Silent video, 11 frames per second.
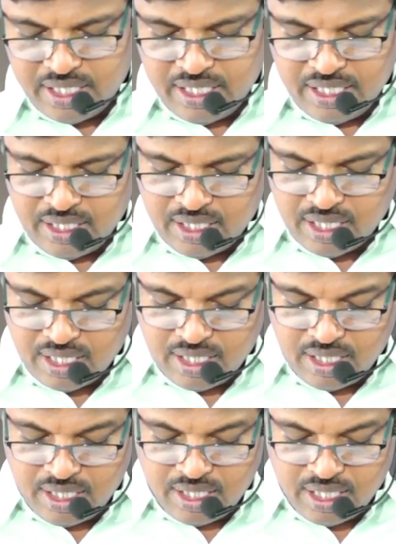అని
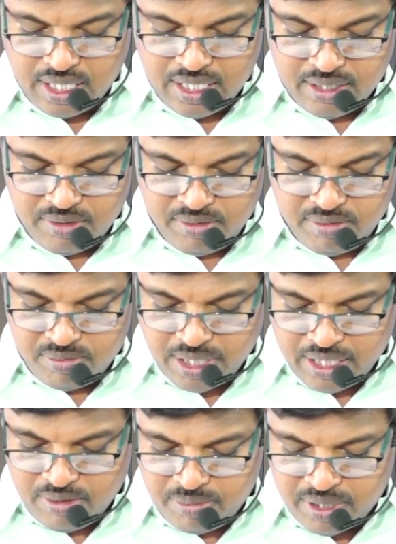ఆయనను
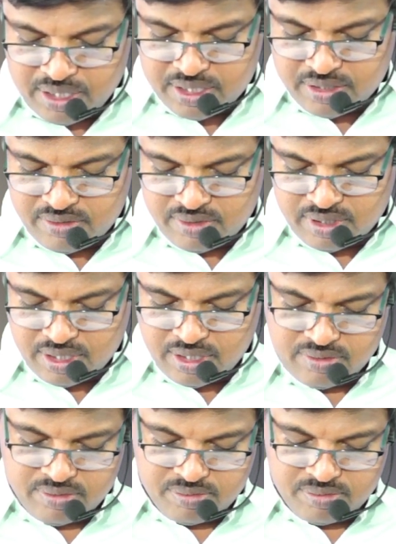బయలుపరిచను అన్నాడు